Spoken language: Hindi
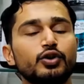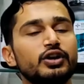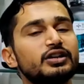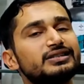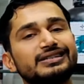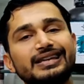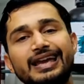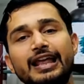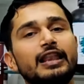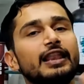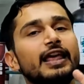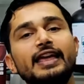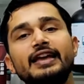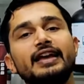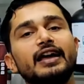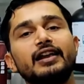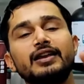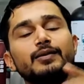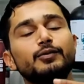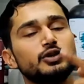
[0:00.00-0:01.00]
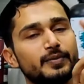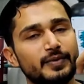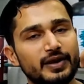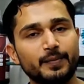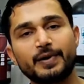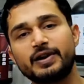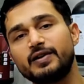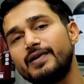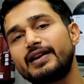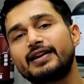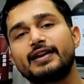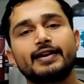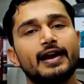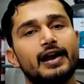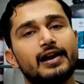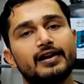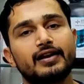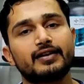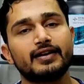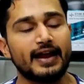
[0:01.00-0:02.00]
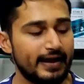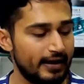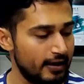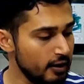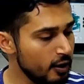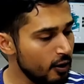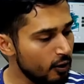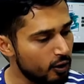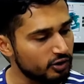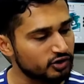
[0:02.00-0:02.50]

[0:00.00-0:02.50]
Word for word: क्योंकि सेल नहीं करनी मुझे मेरे परिवार का ख्याल रखना है